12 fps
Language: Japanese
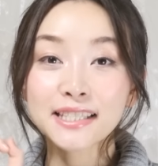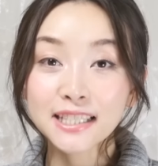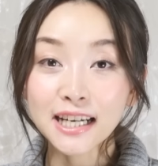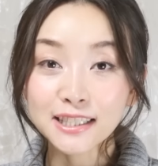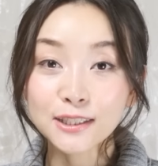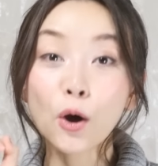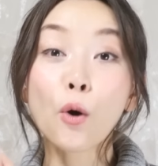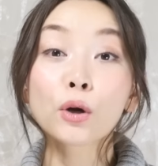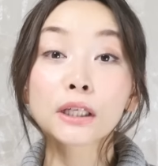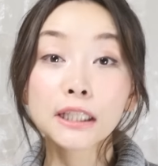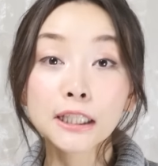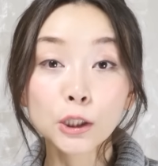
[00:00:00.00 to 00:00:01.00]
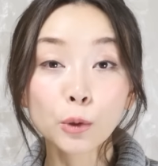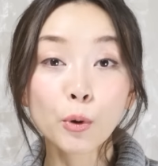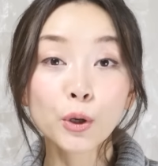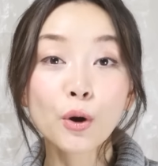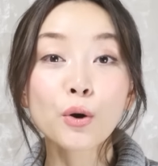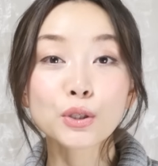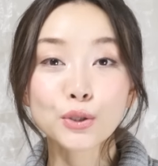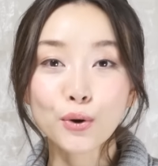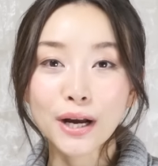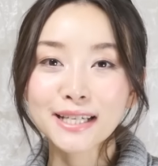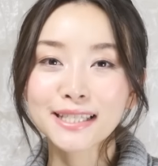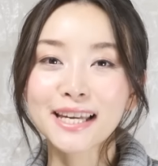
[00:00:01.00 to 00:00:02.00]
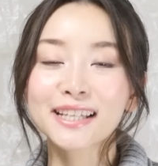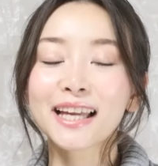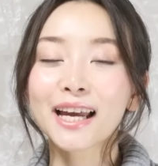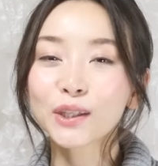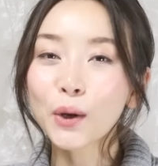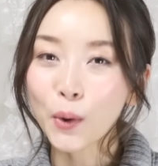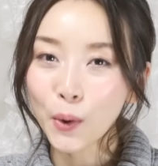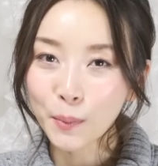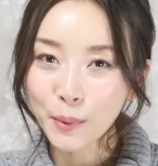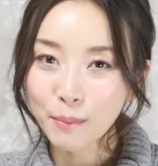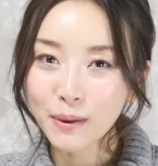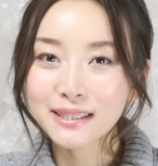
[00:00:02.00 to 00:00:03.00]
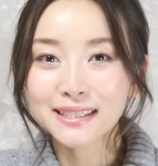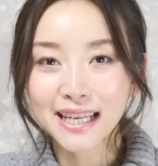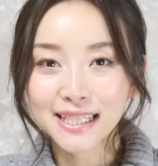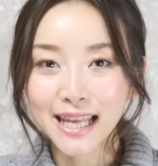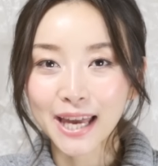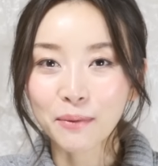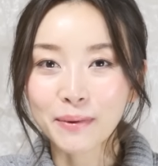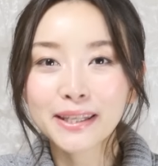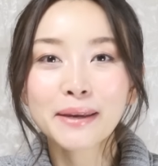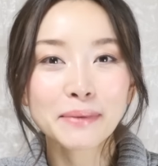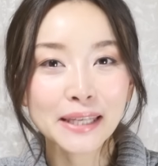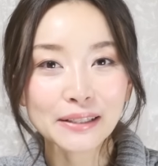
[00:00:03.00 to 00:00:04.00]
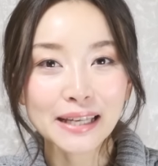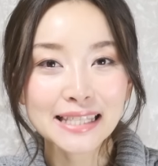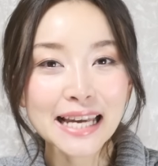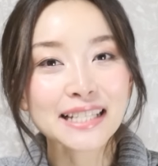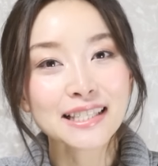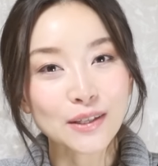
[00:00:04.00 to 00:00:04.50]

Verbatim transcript: 1月のお気に入りのものをご紹介していきたいと思います。ぜひ最後まで見てください。